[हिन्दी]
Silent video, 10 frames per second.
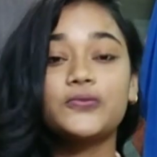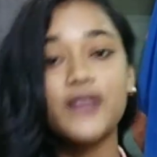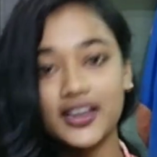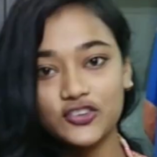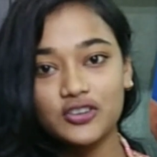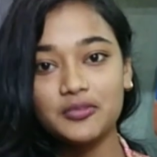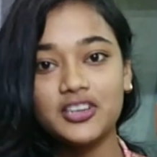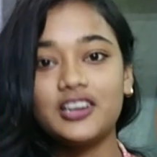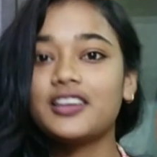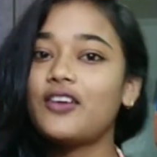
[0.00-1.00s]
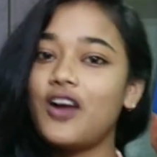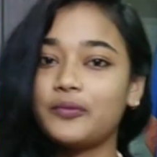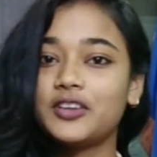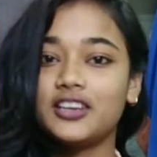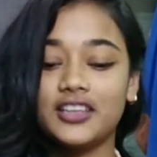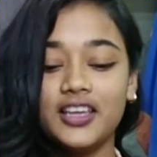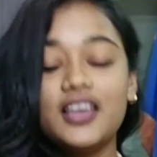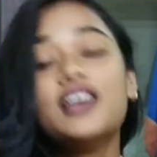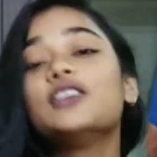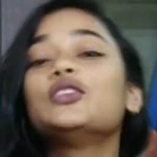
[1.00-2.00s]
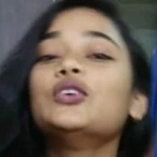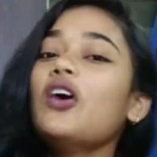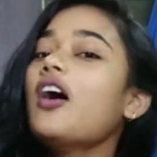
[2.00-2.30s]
फैक्ट्री रेमेडी लेके आपके लिए तो